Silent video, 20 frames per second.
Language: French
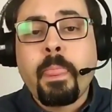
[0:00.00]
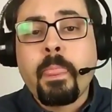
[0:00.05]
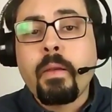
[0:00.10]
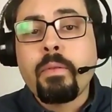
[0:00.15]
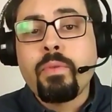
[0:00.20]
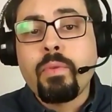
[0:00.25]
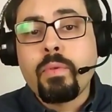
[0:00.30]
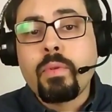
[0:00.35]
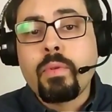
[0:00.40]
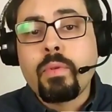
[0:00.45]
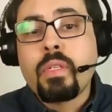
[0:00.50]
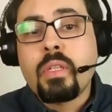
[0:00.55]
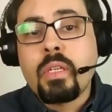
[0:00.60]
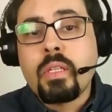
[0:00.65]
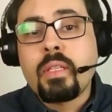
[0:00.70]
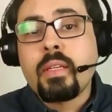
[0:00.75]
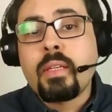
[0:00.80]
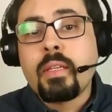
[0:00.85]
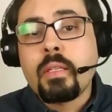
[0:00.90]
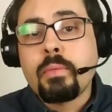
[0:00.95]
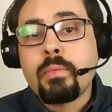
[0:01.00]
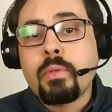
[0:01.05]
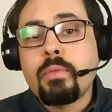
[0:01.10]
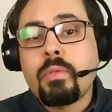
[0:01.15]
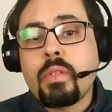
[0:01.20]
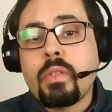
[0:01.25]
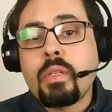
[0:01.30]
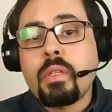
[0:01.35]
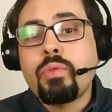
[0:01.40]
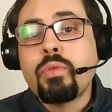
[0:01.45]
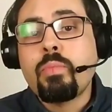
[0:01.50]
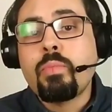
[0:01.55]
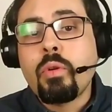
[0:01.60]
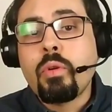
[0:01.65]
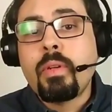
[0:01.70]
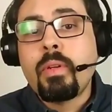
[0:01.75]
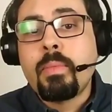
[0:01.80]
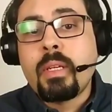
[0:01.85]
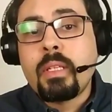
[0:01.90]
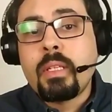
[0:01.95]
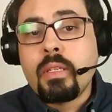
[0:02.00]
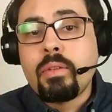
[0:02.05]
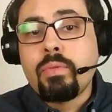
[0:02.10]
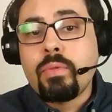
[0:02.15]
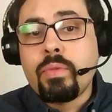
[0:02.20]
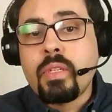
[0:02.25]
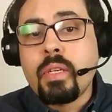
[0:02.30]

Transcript: Donc c'est un, une problématique